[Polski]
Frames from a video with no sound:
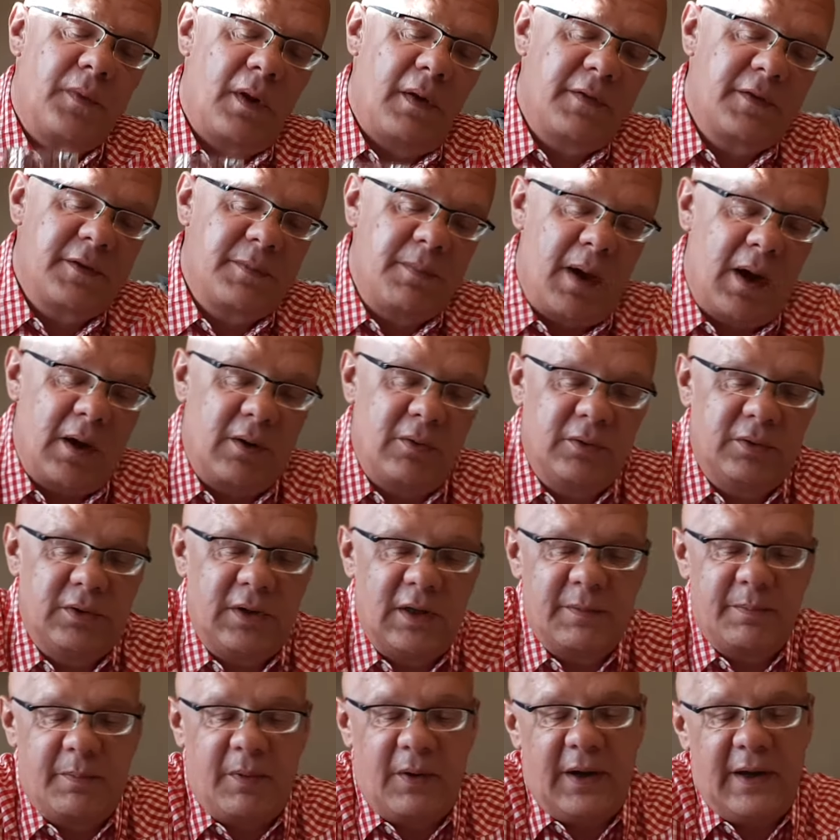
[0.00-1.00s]
w smaku to
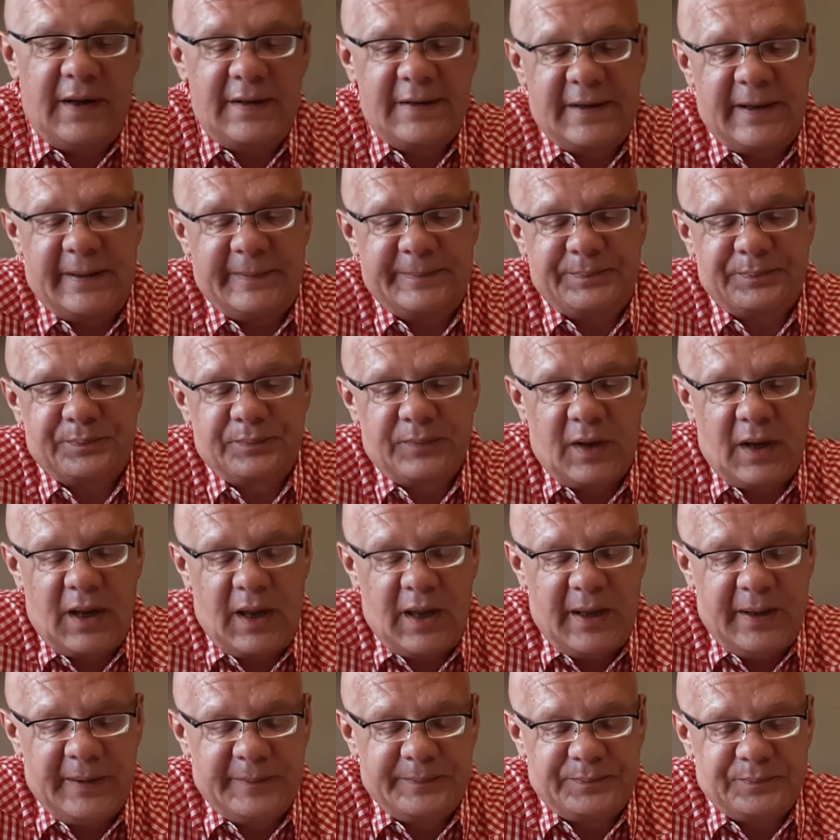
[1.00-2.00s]
jest poezja.
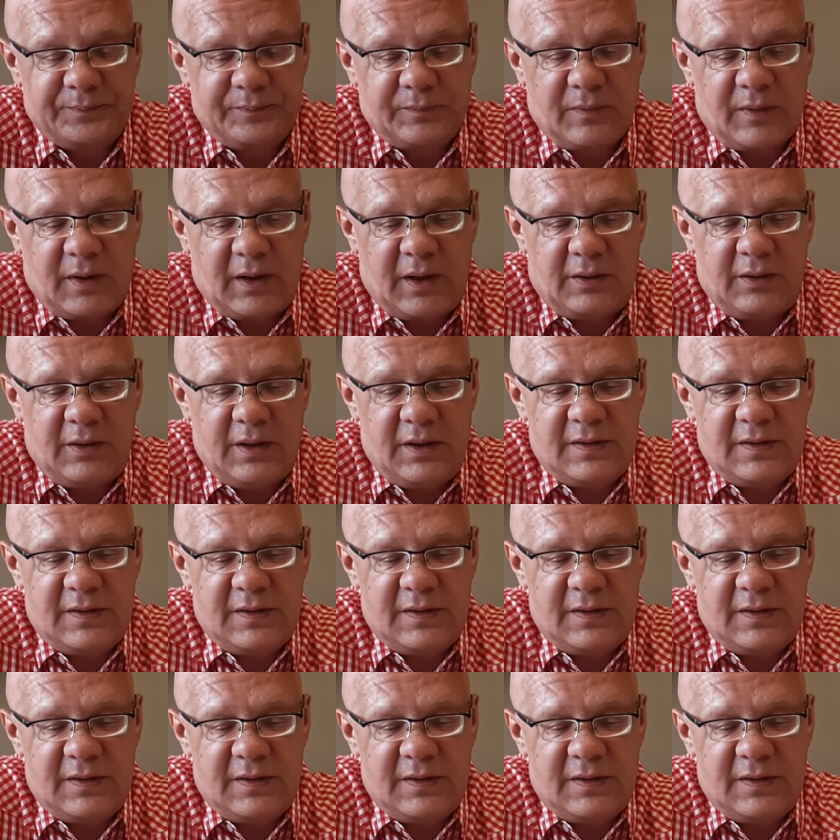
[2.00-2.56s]
No